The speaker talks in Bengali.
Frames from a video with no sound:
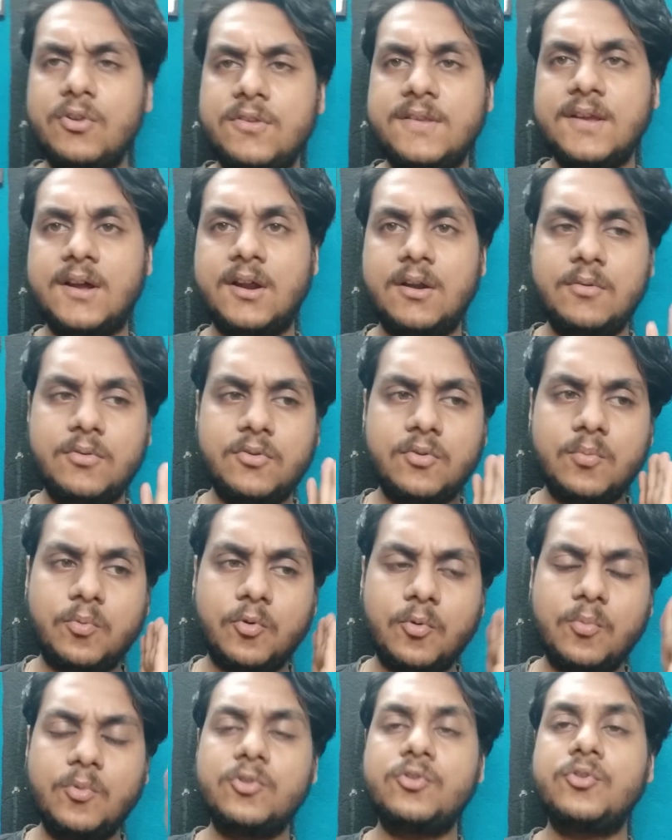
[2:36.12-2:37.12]
হচ্ছে কারণ
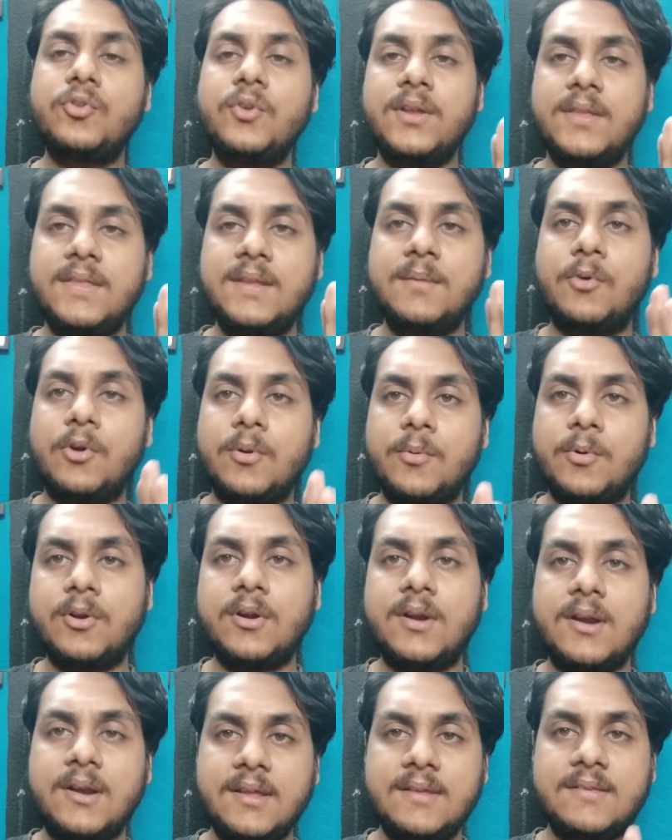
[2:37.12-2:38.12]
সমস্ত হিন্দি বড় বড়
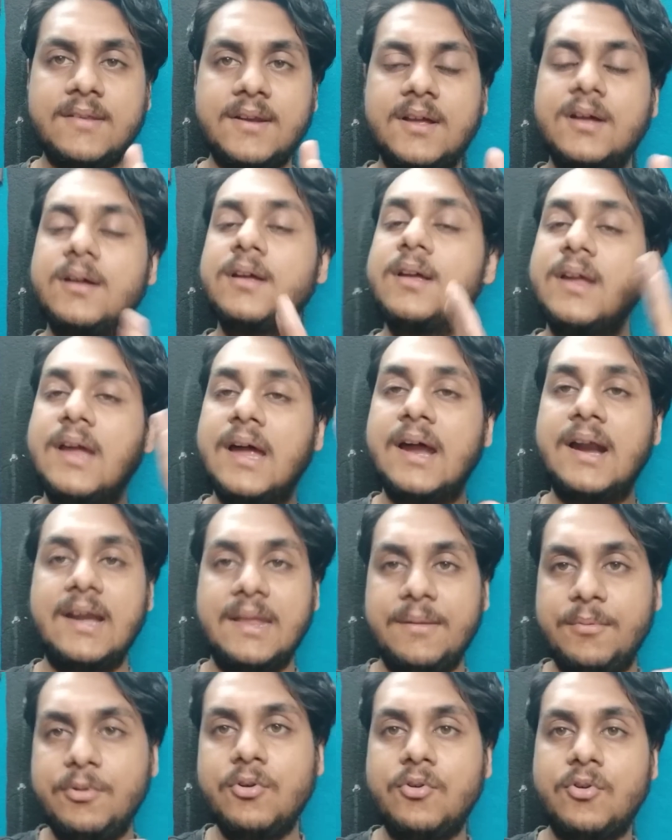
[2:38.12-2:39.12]
ক্রিটিক্সরা
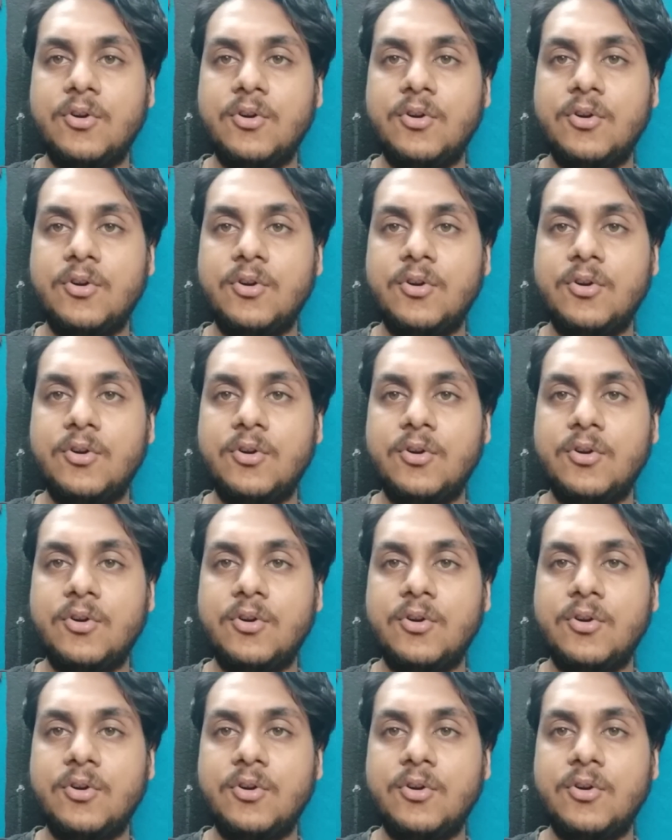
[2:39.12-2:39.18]
রিভিউ